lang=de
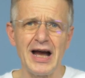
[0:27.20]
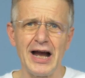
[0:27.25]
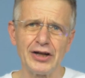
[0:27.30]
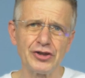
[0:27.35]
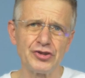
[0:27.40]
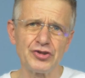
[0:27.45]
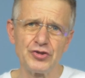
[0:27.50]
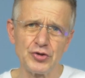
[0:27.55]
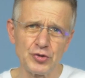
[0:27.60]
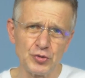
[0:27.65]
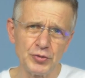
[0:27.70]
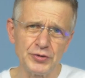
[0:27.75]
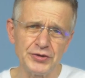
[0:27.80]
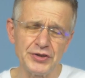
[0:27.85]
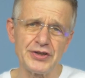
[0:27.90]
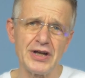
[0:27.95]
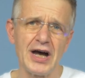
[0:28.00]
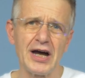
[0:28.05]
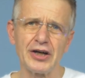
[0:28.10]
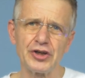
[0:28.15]
eigentlich eine
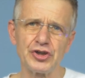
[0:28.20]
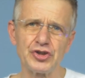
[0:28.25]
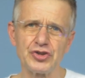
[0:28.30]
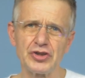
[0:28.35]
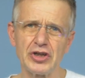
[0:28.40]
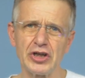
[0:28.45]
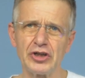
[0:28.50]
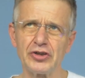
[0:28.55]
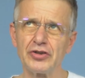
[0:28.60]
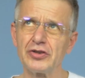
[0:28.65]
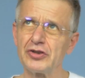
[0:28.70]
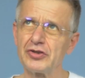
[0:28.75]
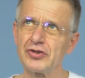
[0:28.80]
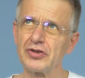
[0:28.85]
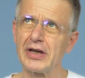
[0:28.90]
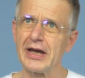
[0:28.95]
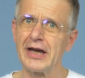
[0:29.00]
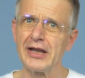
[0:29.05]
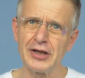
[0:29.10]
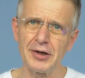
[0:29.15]
gute Nachricht, denn
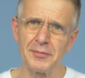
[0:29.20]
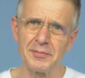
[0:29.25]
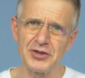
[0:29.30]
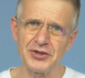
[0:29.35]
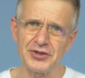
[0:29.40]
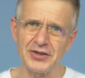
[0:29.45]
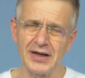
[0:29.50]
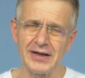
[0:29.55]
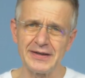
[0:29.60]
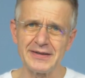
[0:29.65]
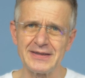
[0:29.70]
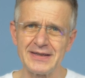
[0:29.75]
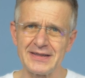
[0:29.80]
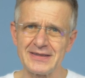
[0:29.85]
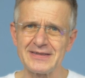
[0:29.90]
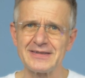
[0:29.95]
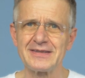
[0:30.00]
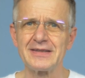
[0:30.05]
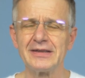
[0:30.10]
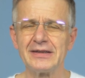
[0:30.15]
ich erinnere mich daran,
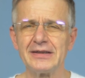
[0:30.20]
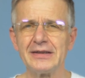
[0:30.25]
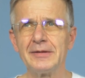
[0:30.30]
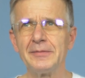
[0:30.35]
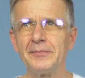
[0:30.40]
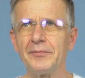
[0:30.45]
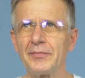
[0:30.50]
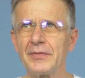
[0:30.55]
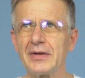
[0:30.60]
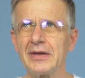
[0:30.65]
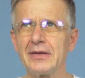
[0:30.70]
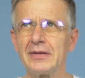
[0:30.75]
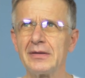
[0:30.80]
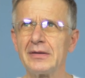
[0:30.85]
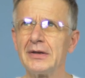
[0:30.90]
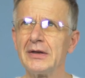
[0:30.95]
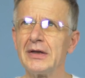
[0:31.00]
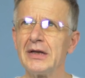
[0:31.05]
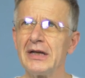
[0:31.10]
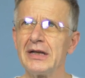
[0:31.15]
dass ähm,
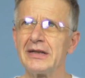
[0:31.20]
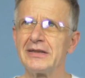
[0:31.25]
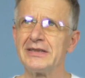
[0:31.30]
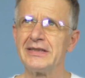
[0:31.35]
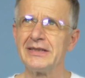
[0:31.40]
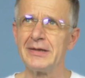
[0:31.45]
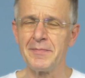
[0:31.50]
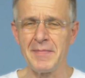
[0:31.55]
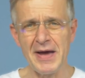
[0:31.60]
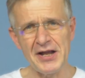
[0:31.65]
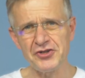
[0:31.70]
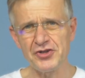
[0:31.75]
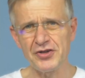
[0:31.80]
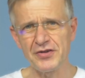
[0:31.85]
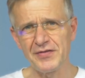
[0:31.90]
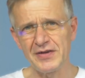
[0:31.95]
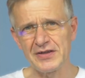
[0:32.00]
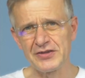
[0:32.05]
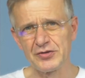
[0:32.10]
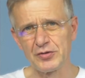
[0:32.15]
die
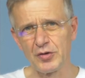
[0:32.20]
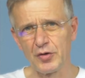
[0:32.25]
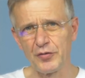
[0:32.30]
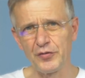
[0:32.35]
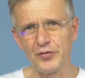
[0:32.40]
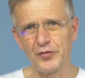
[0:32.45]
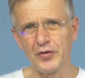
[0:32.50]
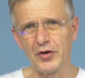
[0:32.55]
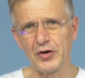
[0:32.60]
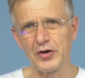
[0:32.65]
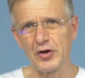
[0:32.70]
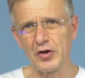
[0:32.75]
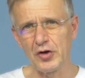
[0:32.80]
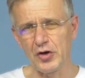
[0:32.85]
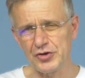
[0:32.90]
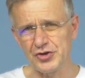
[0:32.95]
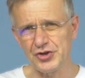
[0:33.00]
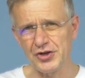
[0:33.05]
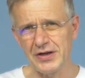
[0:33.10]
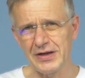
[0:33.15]
Magic-Version von
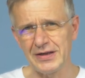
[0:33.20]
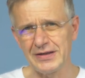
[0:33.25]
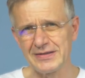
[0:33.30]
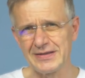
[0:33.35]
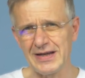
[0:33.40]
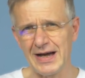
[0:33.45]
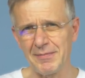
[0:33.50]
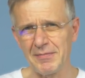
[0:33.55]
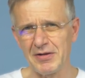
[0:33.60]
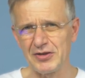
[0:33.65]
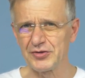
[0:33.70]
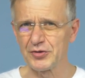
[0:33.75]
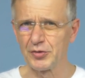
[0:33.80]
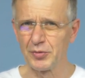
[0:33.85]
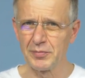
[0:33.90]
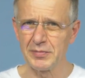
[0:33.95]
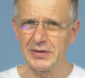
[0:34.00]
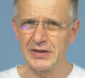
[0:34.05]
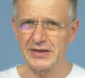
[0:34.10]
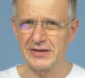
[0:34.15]
Logic damals so
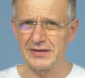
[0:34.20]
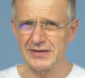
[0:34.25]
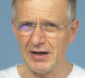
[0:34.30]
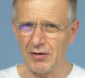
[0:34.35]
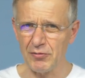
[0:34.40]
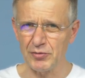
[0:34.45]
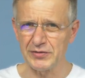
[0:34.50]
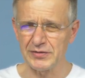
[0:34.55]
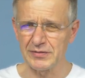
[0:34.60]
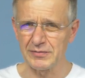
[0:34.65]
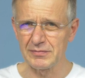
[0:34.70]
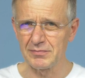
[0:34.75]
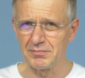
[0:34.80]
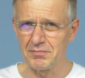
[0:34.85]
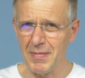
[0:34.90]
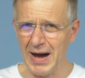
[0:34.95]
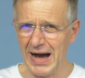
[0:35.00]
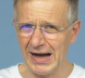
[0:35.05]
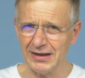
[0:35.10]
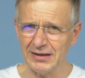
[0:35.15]
um die 1000
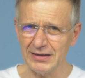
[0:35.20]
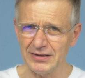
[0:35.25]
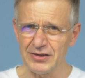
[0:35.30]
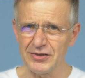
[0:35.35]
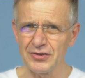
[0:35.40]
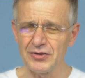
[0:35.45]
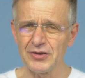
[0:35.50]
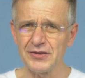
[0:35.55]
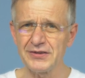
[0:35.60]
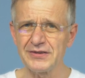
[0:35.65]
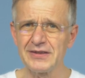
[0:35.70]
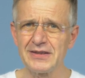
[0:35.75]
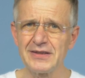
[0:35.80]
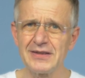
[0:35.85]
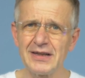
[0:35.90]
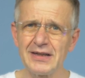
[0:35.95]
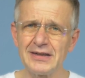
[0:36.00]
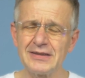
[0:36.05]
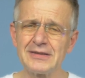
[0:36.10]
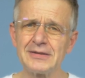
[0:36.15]
Mark gekostet
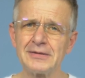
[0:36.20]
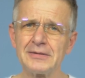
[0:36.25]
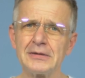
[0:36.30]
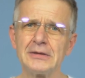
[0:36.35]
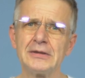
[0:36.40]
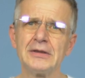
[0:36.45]
hat.